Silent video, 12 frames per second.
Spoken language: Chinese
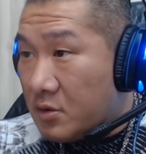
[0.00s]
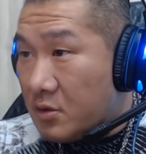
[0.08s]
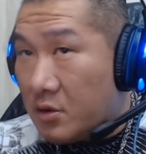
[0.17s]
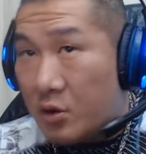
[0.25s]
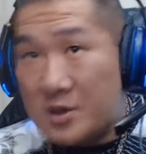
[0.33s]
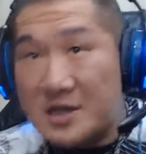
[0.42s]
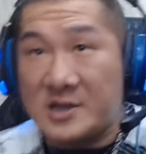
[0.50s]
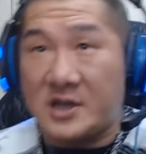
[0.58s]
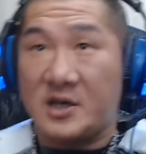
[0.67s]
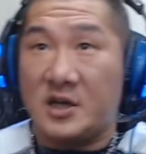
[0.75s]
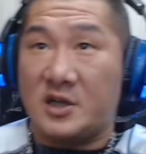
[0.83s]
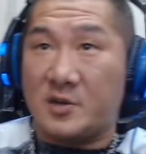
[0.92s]
我相
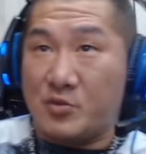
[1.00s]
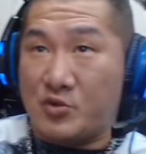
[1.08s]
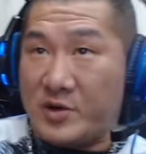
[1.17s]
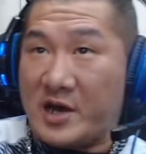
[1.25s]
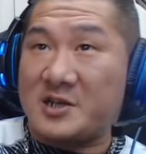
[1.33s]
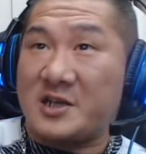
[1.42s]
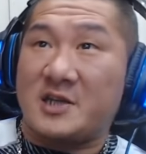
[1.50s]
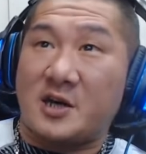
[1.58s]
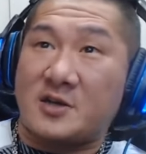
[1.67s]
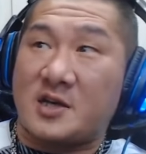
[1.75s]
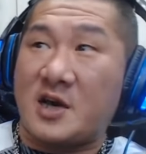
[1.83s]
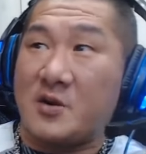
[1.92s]
信你的幕僚现在有
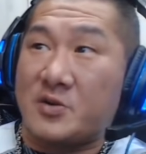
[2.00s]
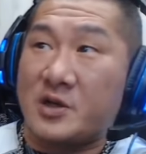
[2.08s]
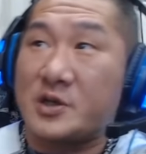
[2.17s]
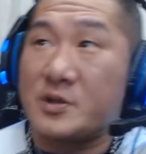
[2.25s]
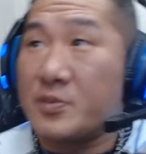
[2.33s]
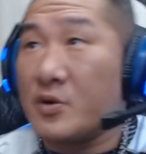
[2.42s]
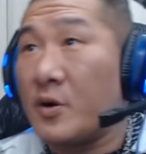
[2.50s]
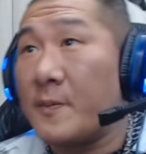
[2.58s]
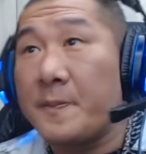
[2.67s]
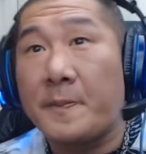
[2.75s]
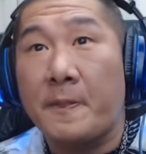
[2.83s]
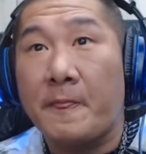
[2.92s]
在看我的直播，
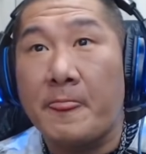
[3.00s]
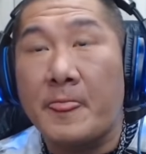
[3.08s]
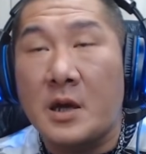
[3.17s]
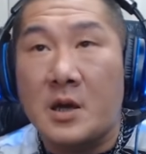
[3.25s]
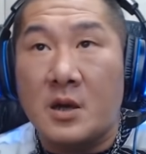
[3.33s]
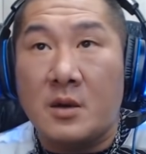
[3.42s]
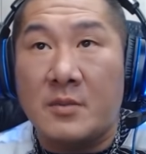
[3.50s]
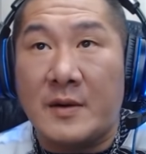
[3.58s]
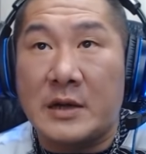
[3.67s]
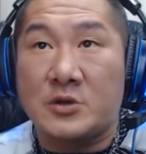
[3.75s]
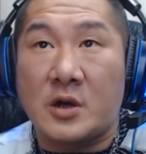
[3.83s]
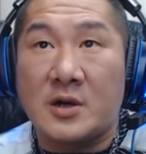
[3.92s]
麻
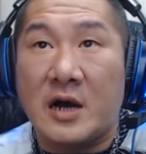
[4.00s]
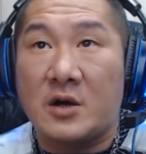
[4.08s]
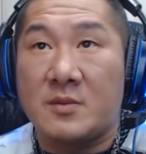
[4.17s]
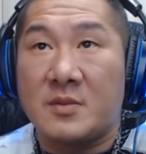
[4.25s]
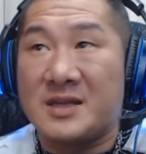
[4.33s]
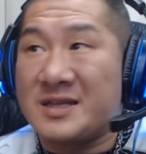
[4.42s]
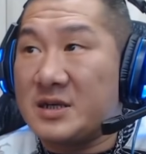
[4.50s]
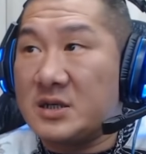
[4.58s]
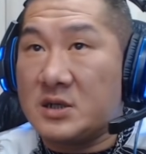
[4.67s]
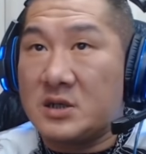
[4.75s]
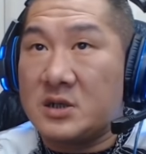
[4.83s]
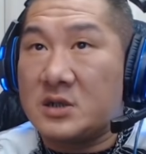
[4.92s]
烦转告你们
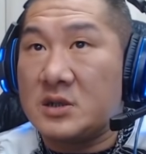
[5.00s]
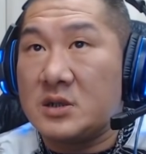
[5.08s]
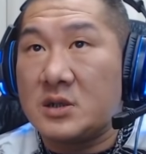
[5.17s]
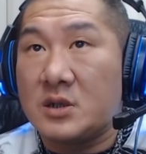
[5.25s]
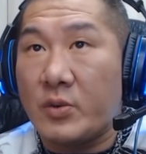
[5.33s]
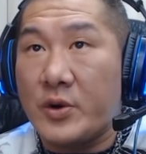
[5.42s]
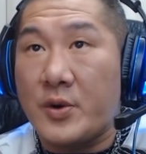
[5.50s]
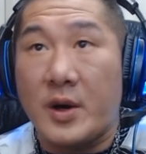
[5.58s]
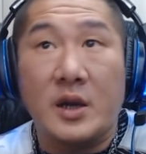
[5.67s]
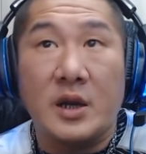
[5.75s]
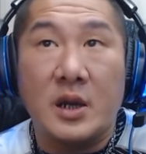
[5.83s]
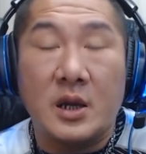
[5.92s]
的委
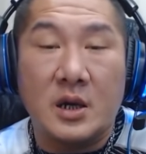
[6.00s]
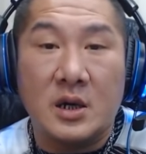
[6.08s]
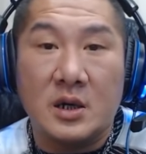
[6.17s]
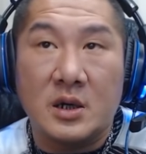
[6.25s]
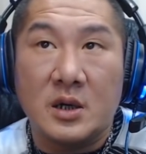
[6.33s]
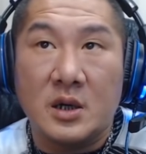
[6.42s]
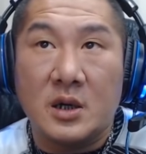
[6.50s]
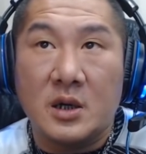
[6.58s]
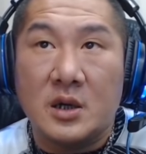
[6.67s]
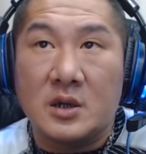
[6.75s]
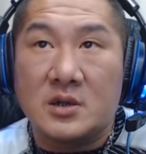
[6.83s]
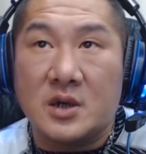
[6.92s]
员，
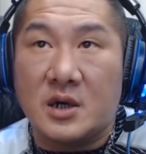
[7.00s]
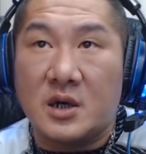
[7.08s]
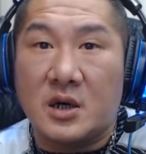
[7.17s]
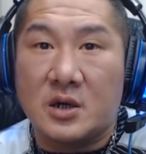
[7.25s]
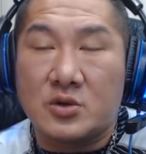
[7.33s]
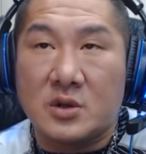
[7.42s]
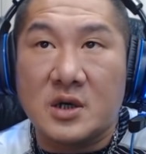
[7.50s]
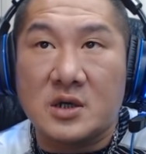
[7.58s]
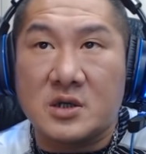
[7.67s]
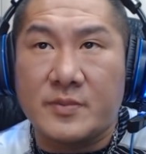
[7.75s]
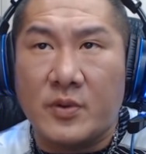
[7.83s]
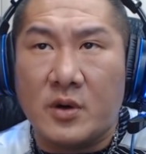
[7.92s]
这个做这个
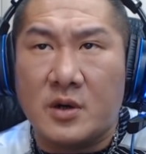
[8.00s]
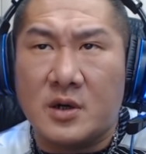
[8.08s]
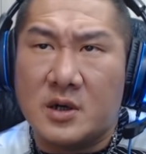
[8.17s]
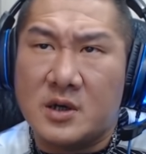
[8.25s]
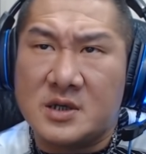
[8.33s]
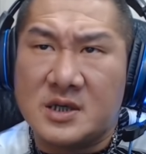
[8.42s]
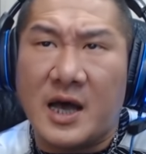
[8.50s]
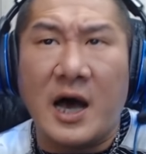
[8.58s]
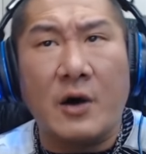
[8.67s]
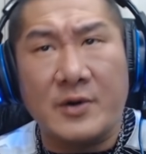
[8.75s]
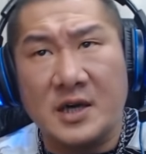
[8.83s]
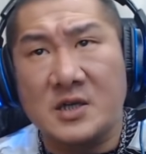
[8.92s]
直播呢是
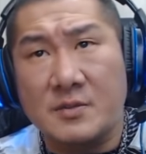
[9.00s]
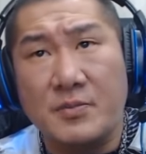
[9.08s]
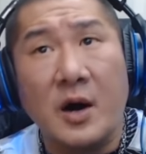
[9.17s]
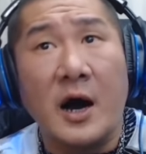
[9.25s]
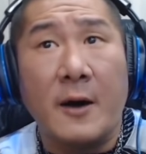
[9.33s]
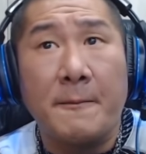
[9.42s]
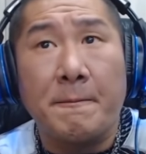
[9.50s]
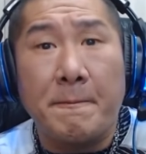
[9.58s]
好也是不好，